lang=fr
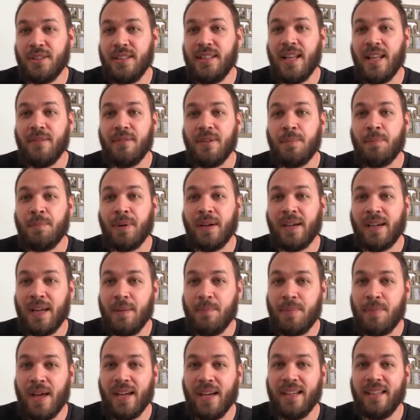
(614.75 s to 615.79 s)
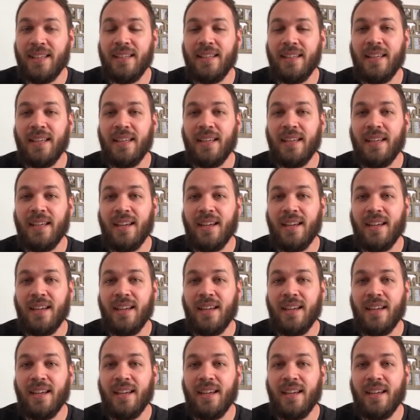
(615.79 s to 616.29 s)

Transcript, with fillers: Il avait préparé